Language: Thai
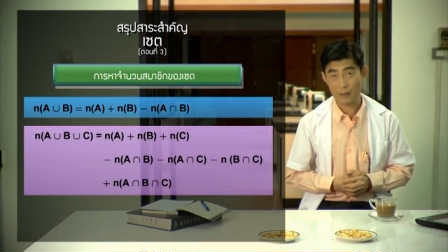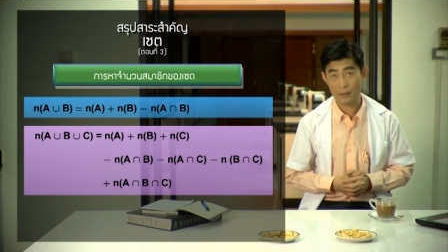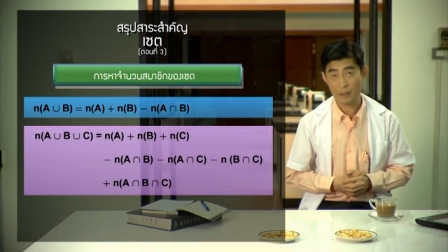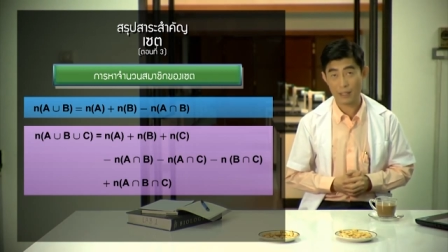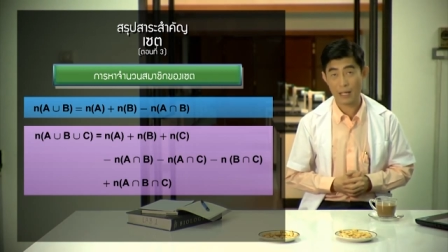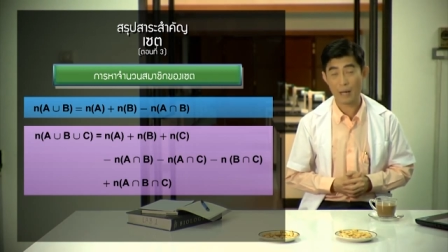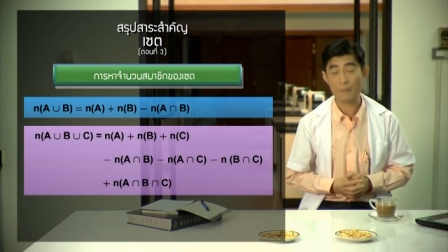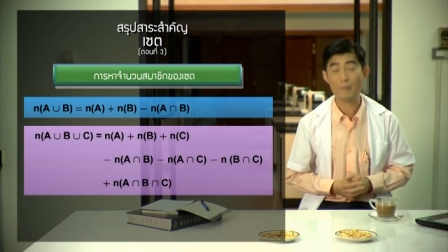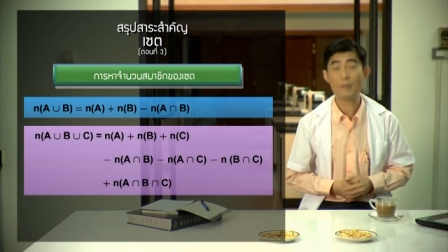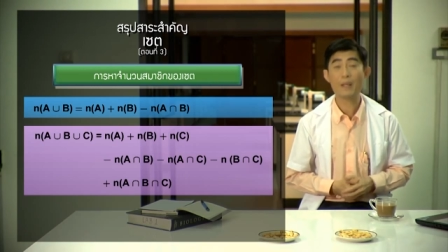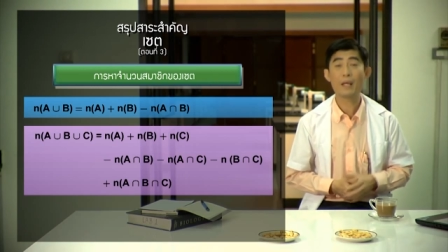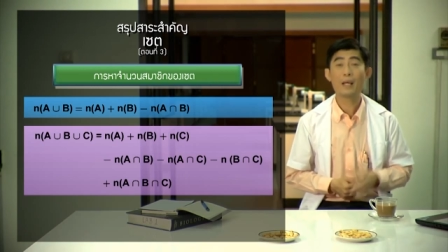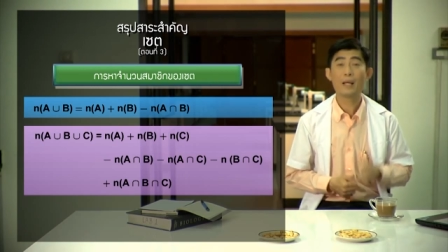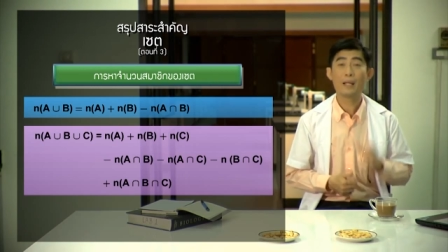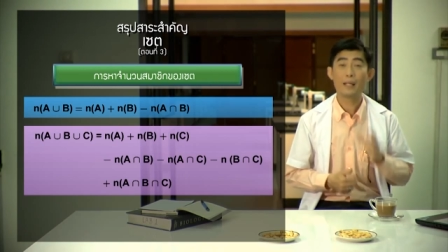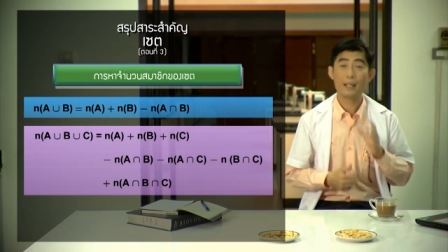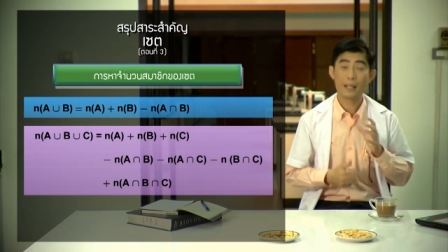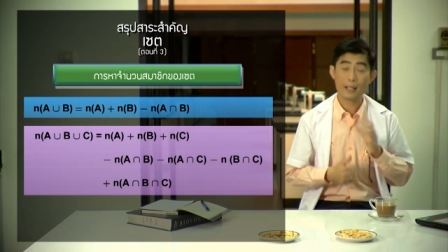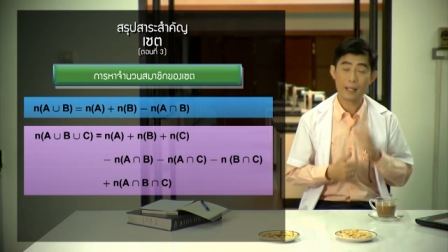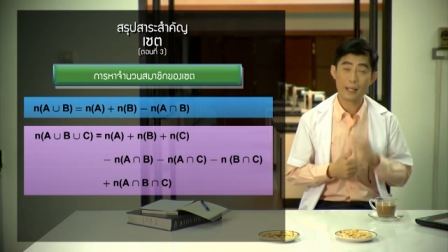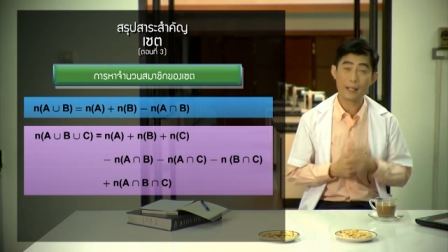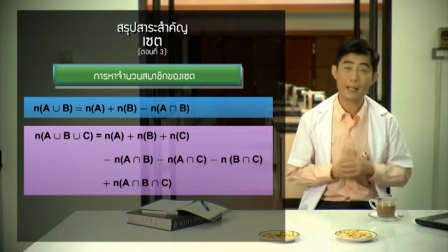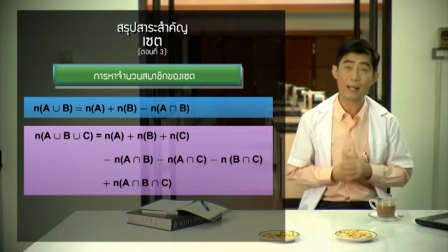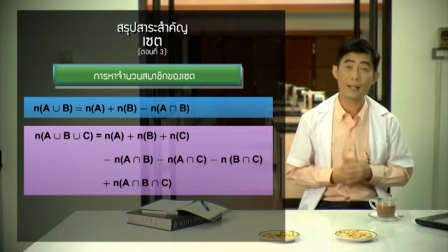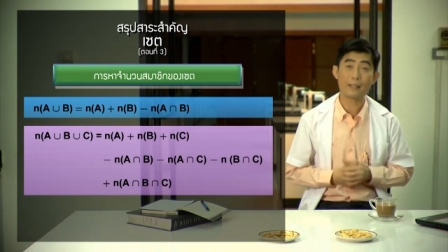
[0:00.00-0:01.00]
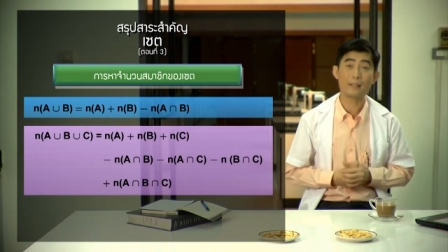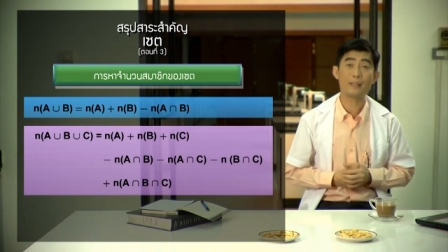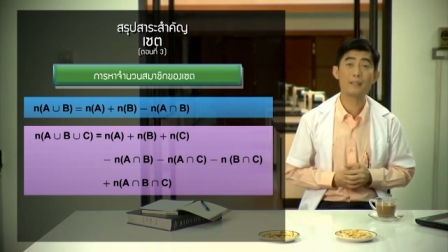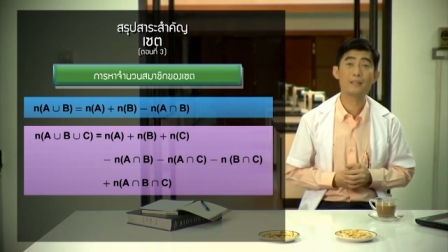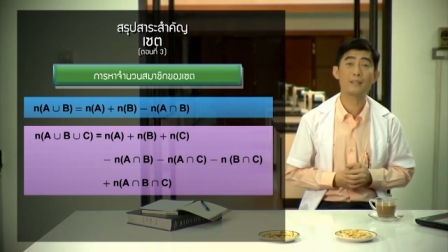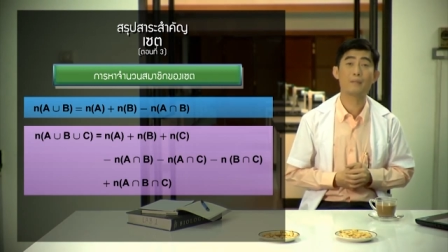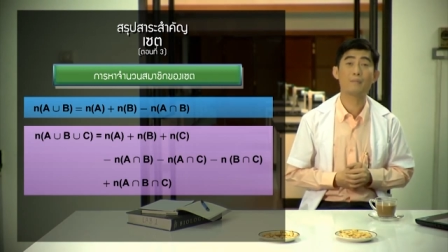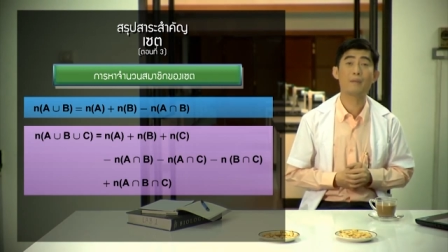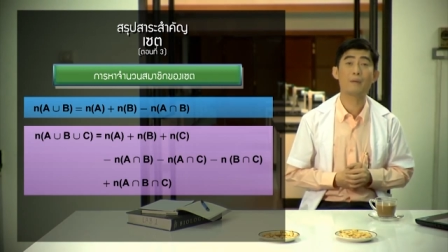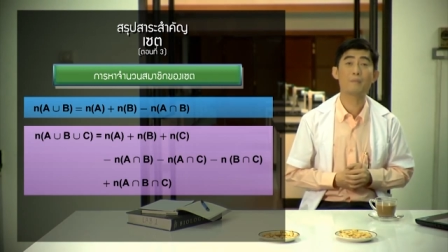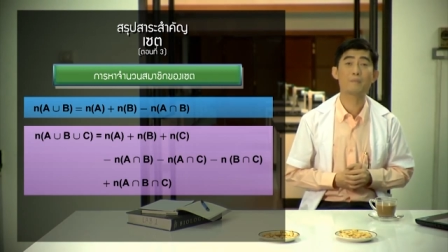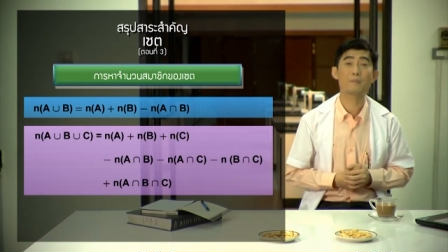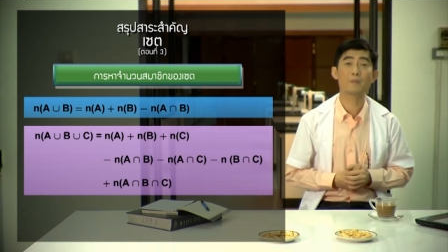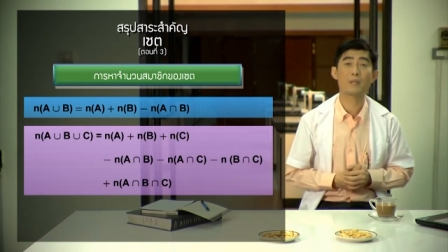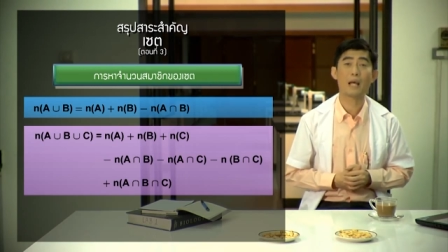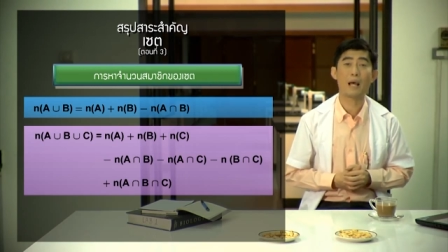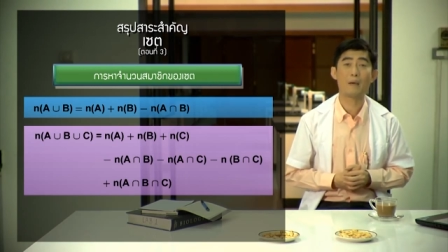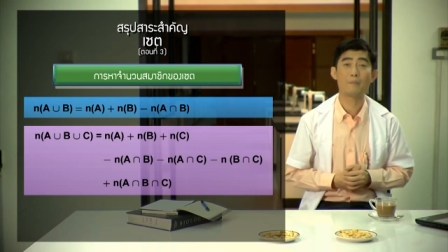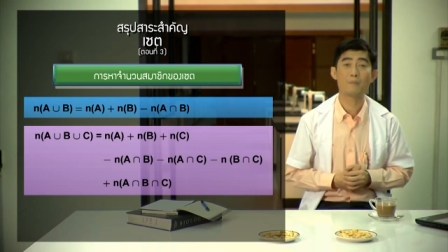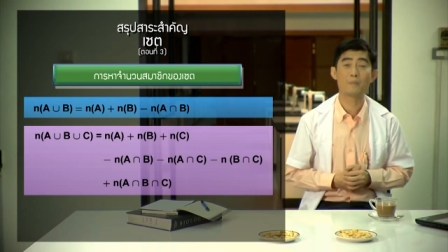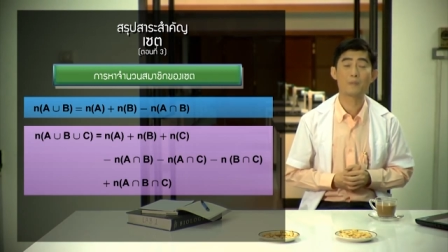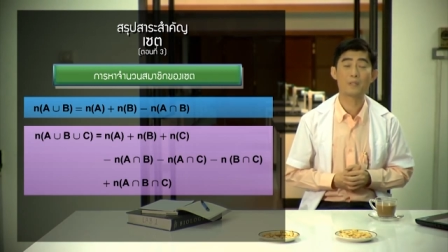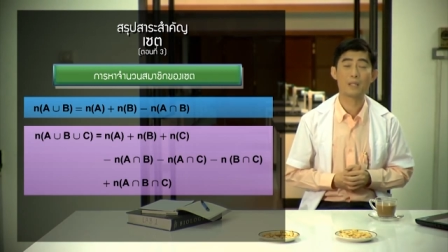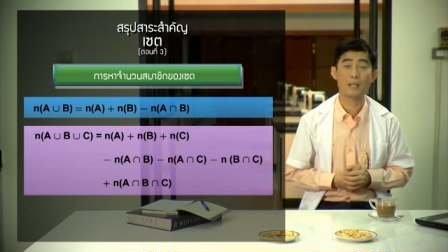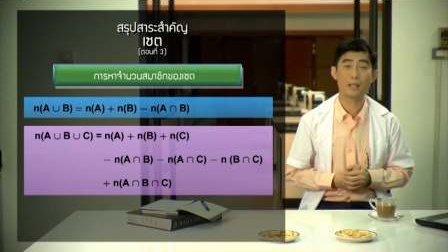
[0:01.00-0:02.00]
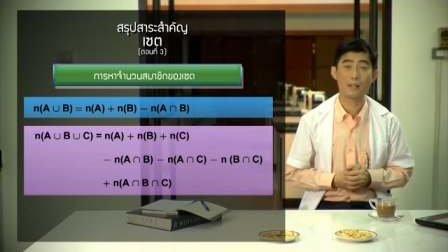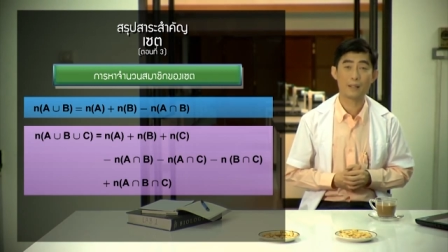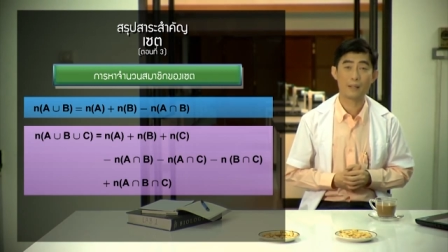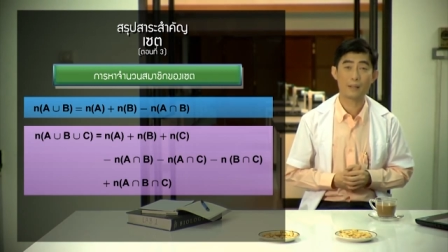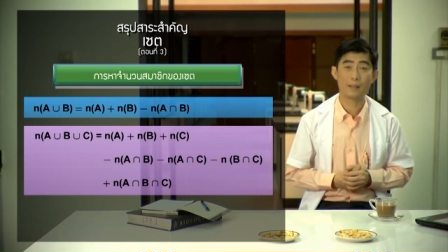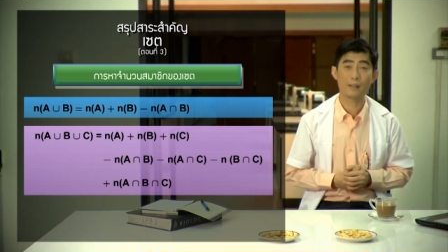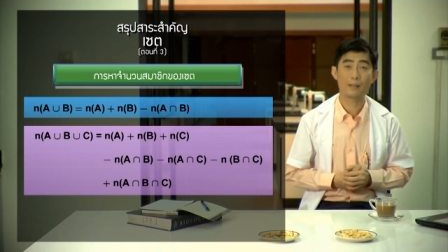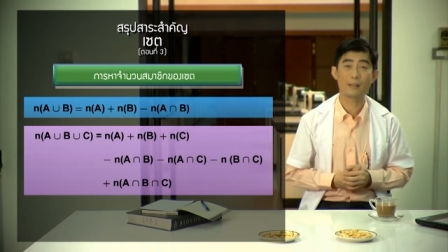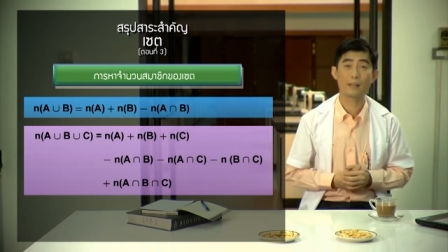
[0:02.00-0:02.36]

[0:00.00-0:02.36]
นะครับในขณะที่สำหรับ3เซต